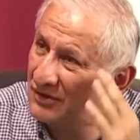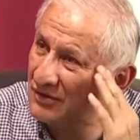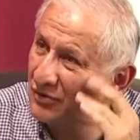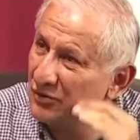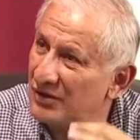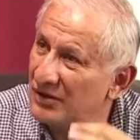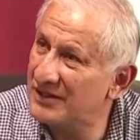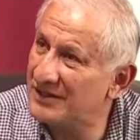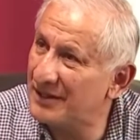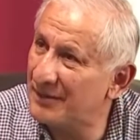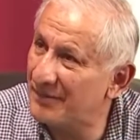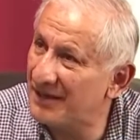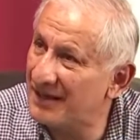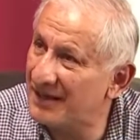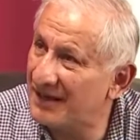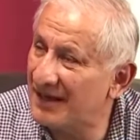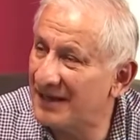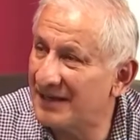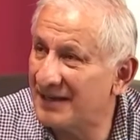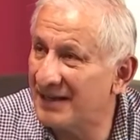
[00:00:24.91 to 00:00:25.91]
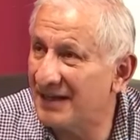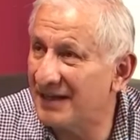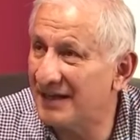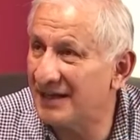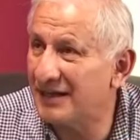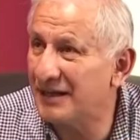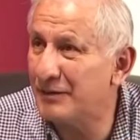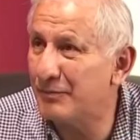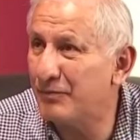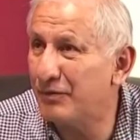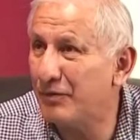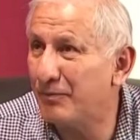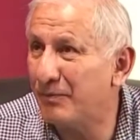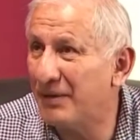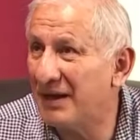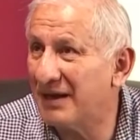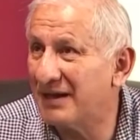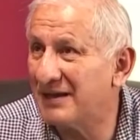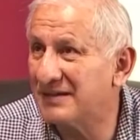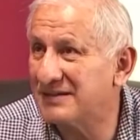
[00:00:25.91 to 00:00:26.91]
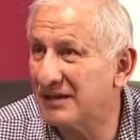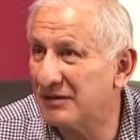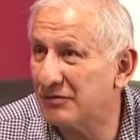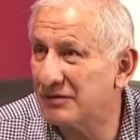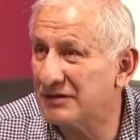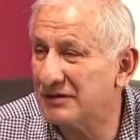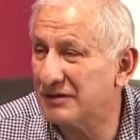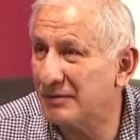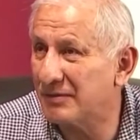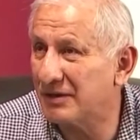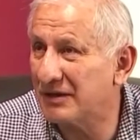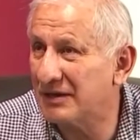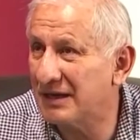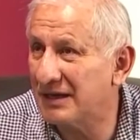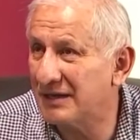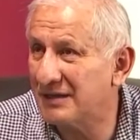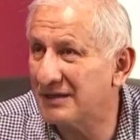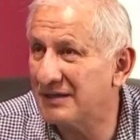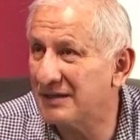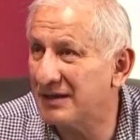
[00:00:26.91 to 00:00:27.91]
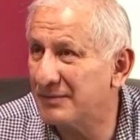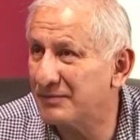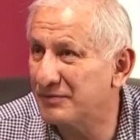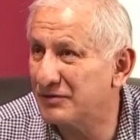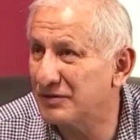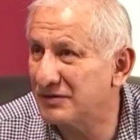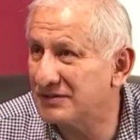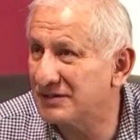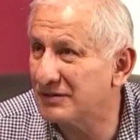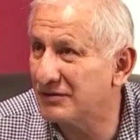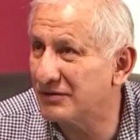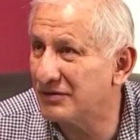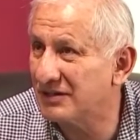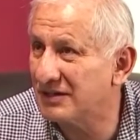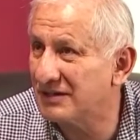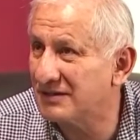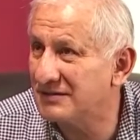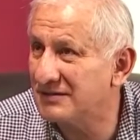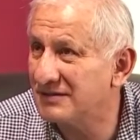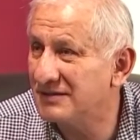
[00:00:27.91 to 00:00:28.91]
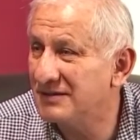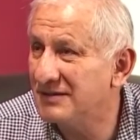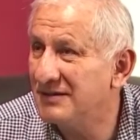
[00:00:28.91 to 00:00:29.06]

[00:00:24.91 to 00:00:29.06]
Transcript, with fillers: cuenta bancaria, equipo pague esa cuenta bancaria en el lapso de 5 días